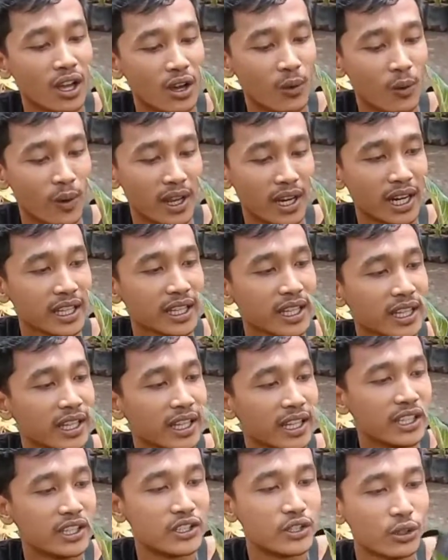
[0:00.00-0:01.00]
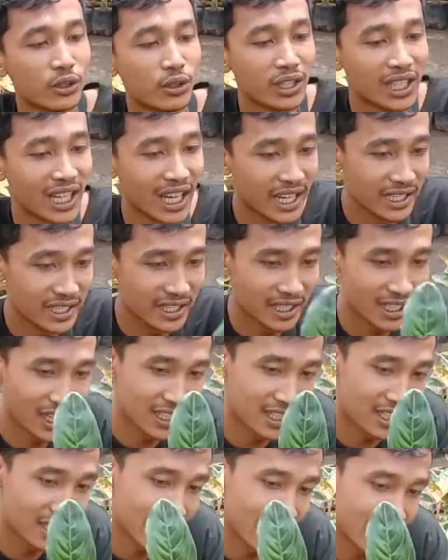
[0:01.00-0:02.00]
warnanya hijau dan
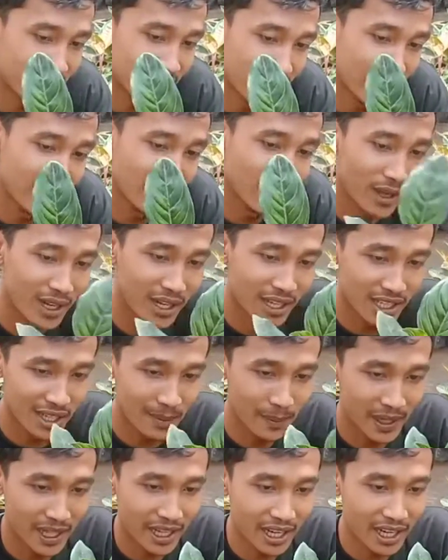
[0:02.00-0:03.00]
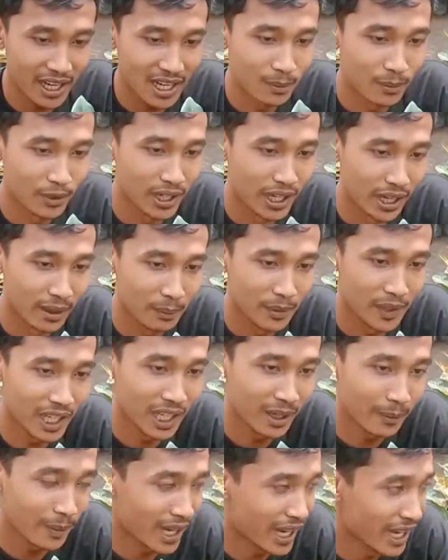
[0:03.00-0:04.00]
serat-seratnya ini warnanya merah ya bunda
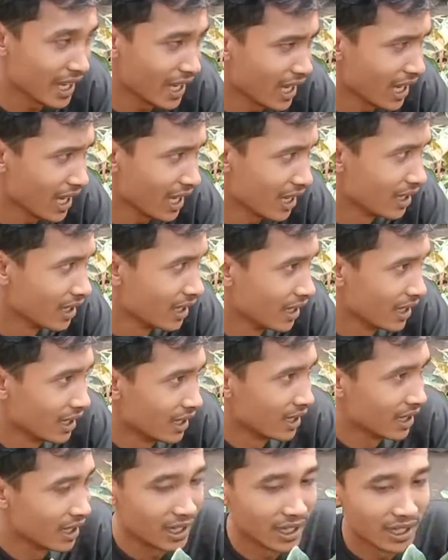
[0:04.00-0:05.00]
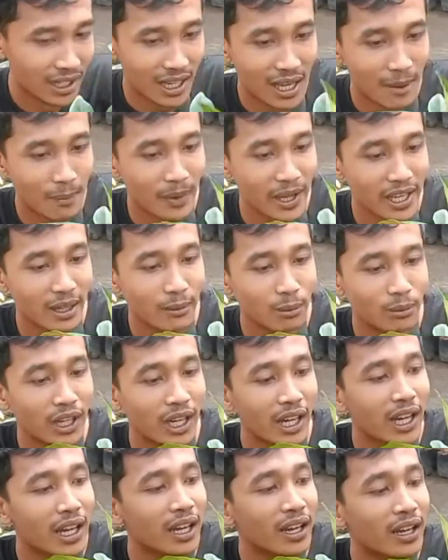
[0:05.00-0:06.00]
mirip kayak uh, apa ya bunda